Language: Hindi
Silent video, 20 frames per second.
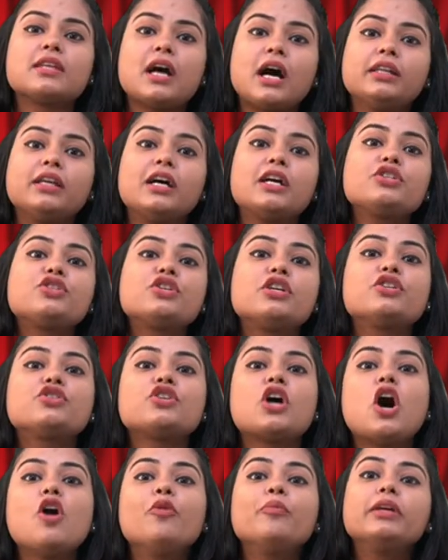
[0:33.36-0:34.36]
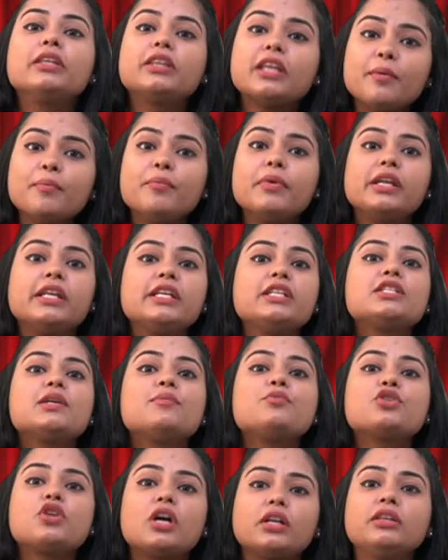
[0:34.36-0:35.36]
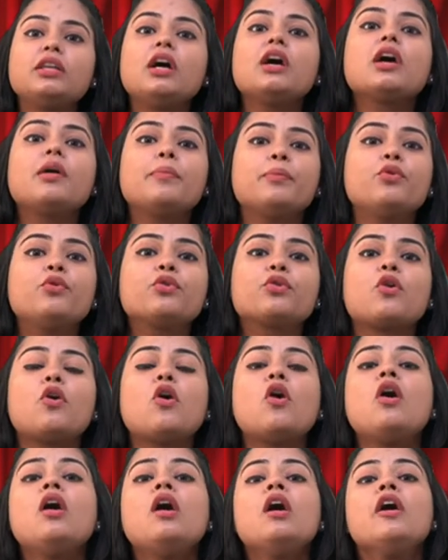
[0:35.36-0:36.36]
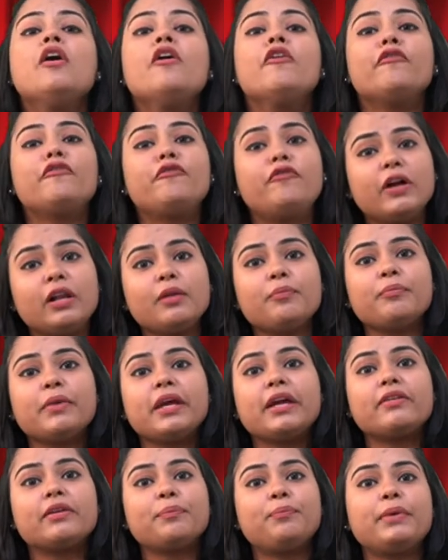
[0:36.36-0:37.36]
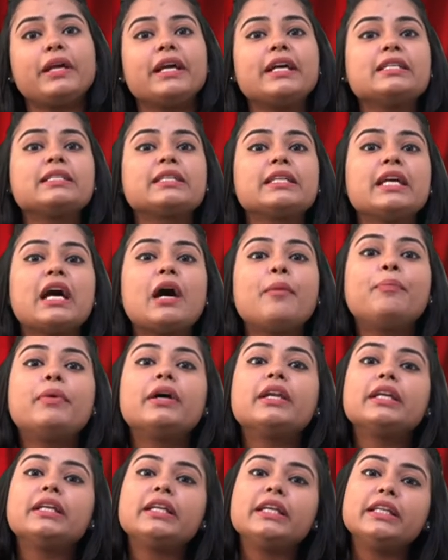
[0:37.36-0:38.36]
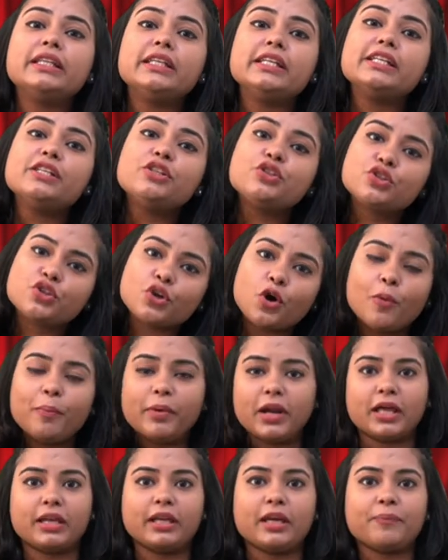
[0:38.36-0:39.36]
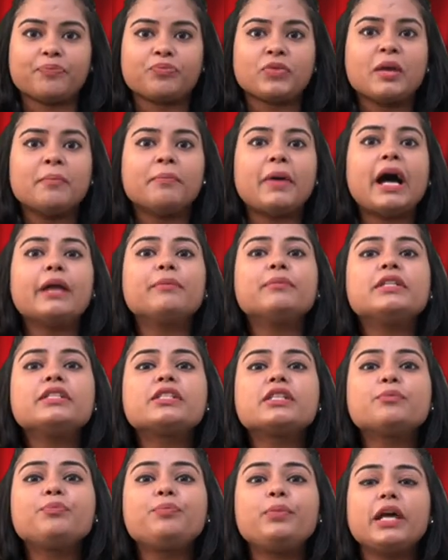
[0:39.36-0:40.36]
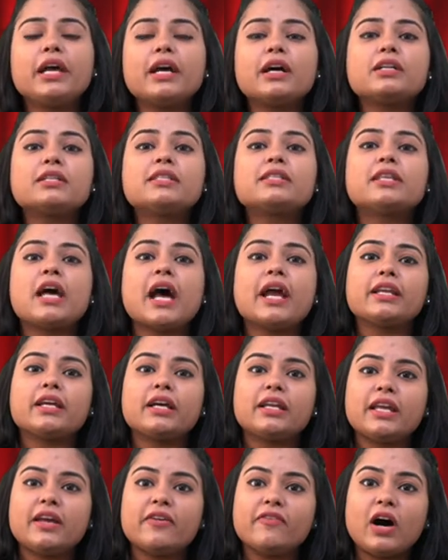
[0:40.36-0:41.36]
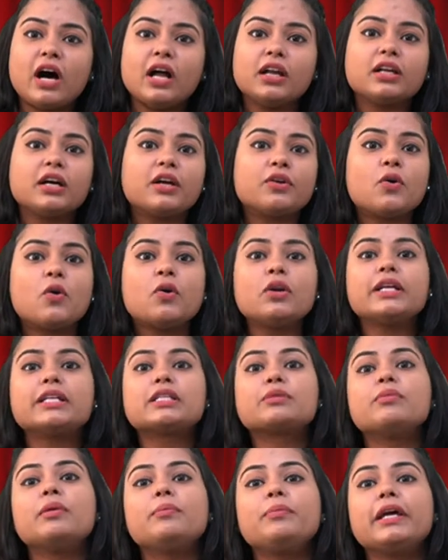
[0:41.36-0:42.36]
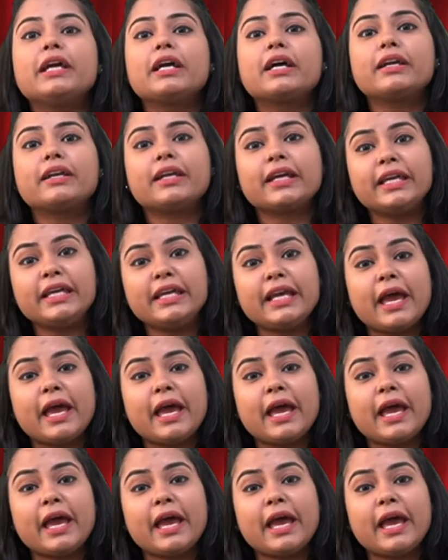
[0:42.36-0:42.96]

ज्यादा चर्चाओं में तब बनी जब श्रद्धा कपूर को फिल्म में रिप्लेस किया परिणीति चोपड़ा ने बैडमिंटन प्लेयर साइना नेहवाल का रोल इसमें प्ले कर रही